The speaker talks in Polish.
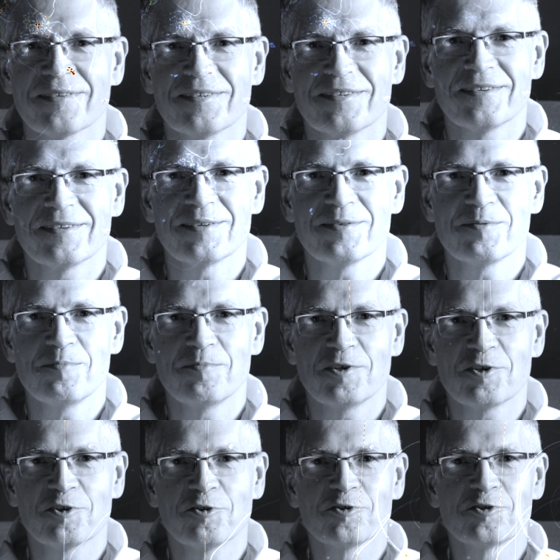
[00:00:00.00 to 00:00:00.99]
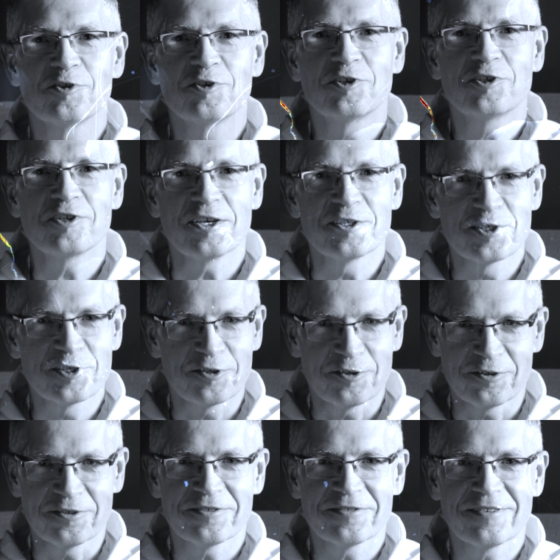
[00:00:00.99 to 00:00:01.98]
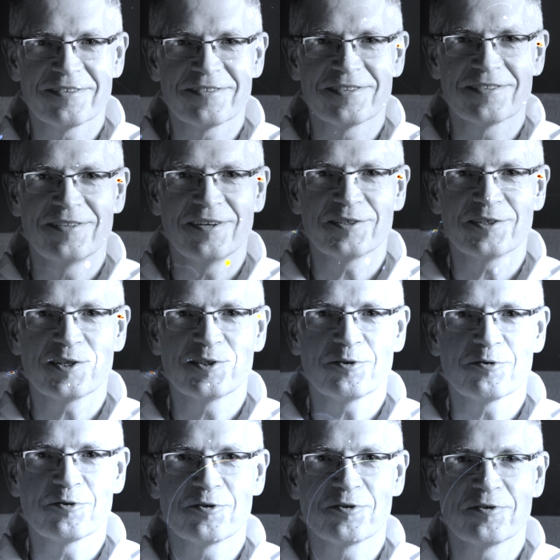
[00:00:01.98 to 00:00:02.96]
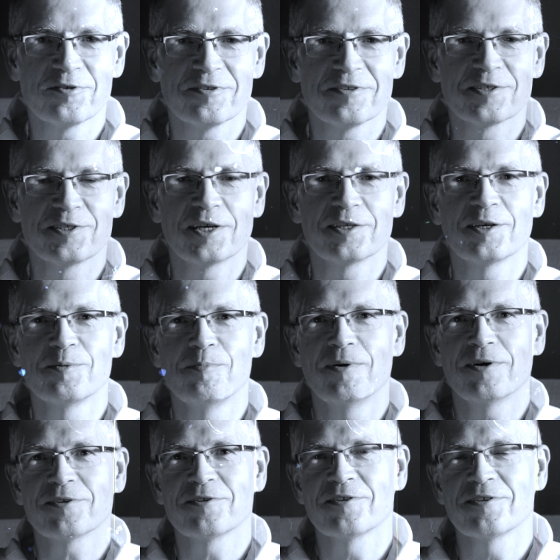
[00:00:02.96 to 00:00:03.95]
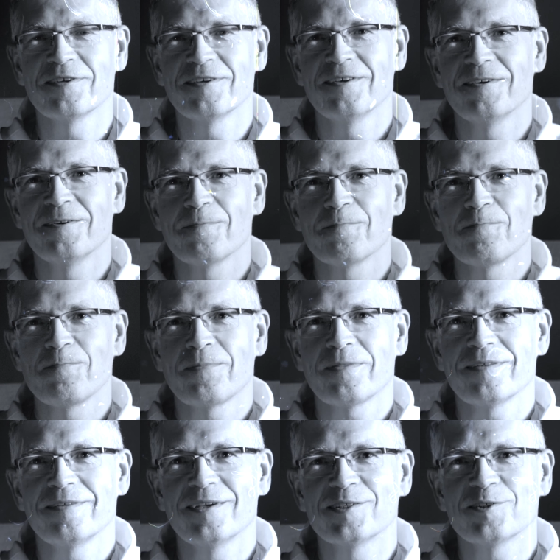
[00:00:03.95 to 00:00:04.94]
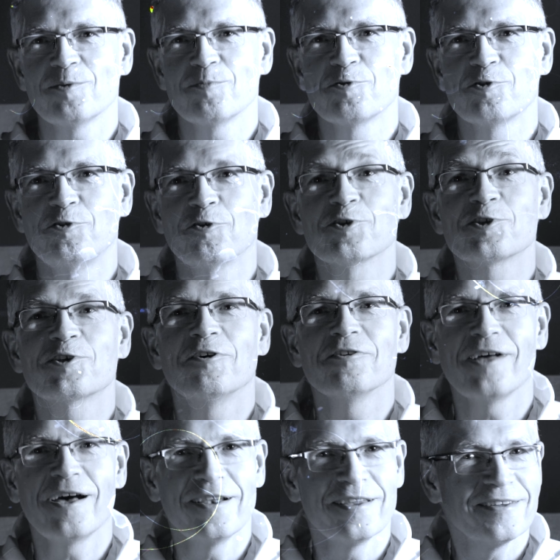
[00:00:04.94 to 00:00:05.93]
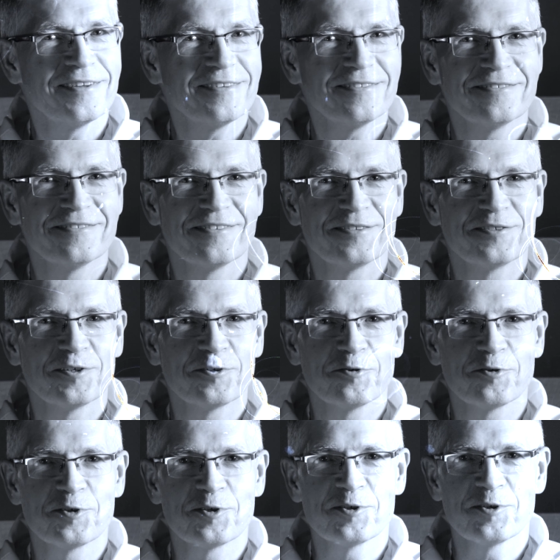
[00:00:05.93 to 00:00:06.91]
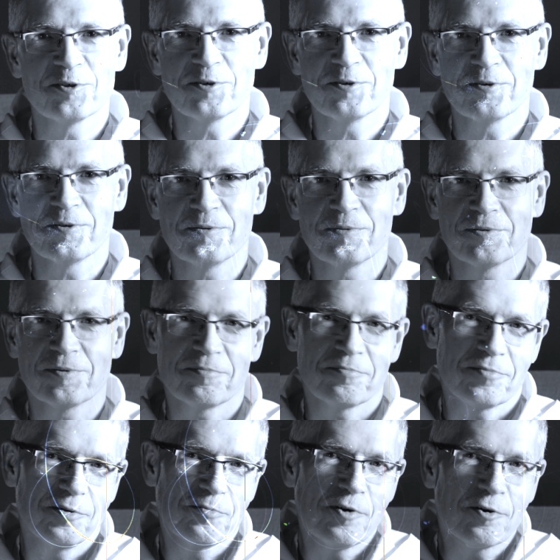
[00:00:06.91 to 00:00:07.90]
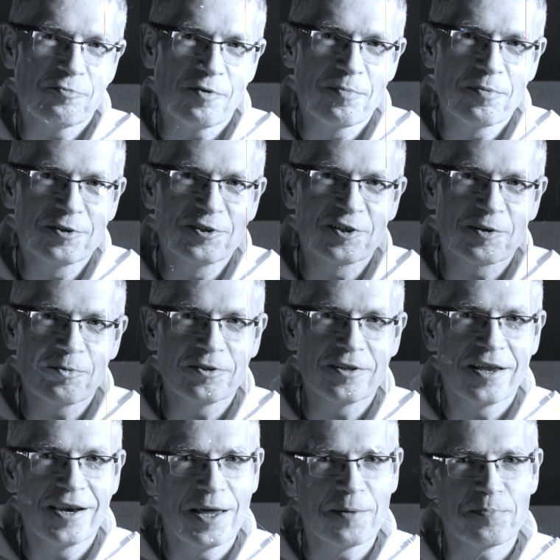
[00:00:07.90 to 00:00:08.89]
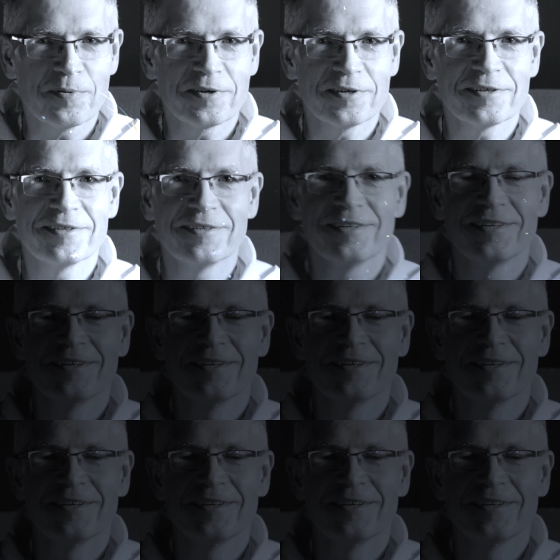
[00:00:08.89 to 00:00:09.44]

e, mnie się dosyć często zdarza coś zaniedbać, nie zrobić doskonale czegoś, co no, mogło być zrobione lepiej.